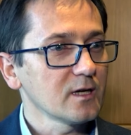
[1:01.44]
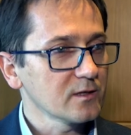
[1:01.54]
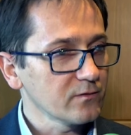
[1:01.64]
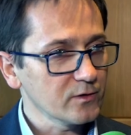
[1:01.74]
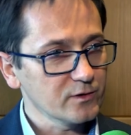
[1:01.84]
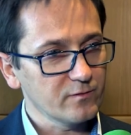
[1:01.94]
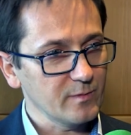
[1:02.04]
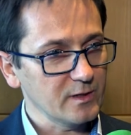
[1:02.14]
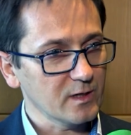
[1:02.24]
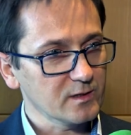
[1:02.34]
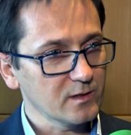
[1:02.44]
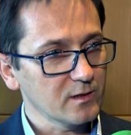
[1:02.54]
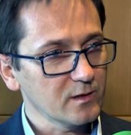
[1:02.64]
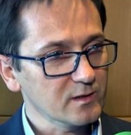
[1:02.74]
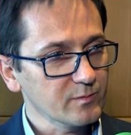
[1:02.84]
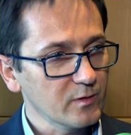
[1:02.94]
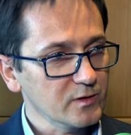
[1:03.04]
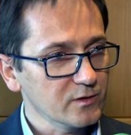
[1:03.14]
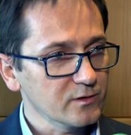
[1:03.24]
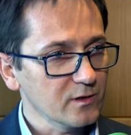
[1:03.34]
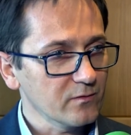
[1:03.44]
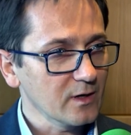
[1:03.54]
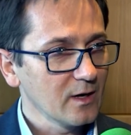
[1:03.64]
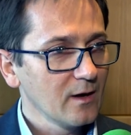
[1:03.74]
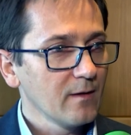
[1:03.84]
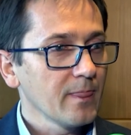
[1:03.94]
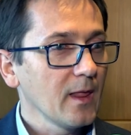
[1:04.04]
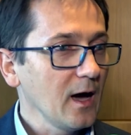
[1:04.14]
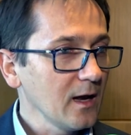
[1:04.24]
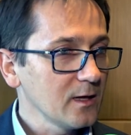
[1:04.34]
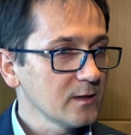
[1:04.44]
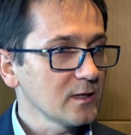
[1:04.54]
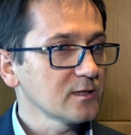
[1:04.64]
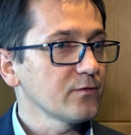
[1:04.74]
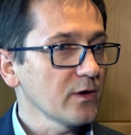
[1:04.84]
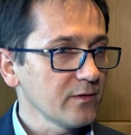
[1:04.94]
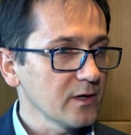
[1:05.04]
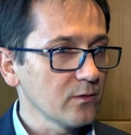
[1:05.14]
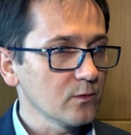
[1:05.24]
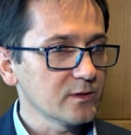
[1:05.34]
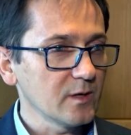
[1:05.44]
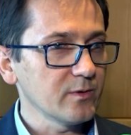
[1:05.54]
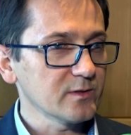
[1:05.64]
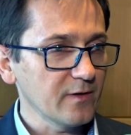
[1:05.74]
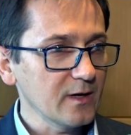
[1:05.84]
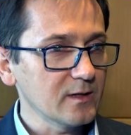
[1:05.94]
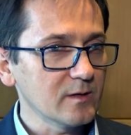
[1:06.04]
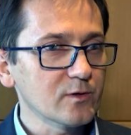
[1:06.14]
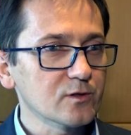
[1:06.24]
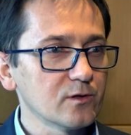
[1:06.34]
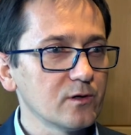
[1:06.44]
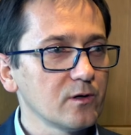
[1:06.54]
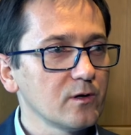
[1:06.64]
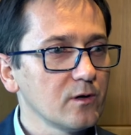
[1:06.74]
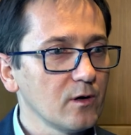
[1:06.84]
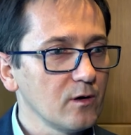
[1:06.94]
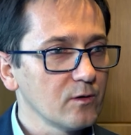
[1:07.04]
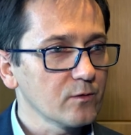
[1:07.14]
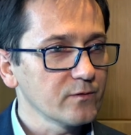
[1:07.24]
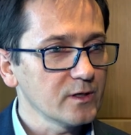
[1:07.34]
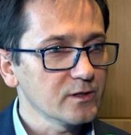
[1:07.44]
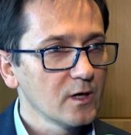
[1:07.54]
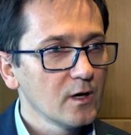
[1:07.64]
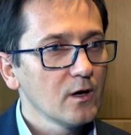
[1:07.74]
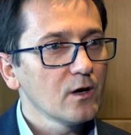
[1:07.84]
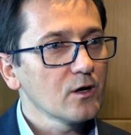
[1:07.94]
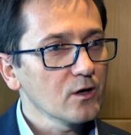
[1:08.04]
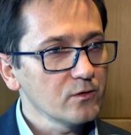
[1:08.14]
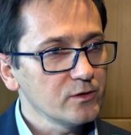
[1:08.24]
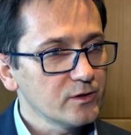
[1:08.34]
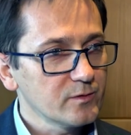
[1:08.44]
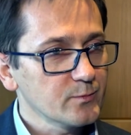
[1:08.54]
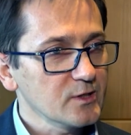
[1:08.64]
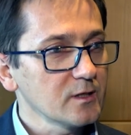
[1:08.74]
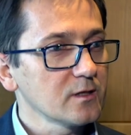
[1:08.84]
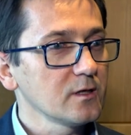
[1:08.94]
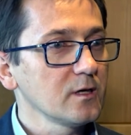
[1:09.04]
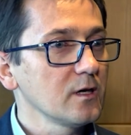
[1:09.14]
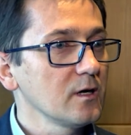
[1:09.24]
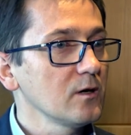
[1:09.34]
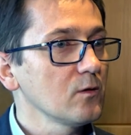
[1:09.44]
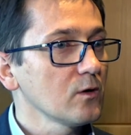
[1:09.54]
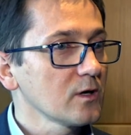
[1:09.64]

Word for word: aktywności w mediach e, społecznościowych ale ta cyfrowa rewolucja pozwala nam też e, również chronić przed e,